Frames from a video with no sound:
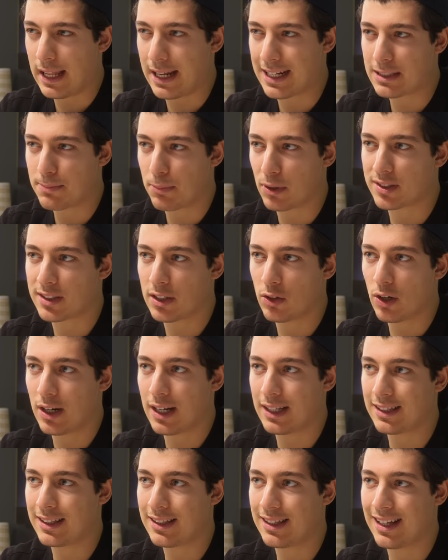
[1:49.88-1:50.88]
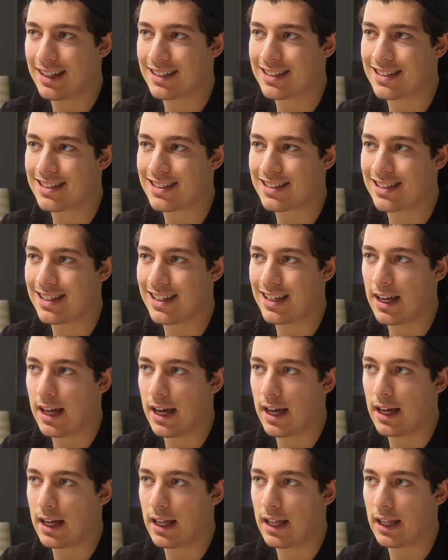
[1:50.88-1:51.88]
la risposta corretta
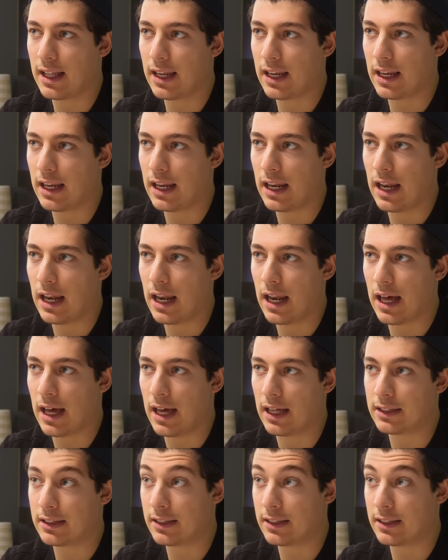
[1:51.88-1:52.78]
sia la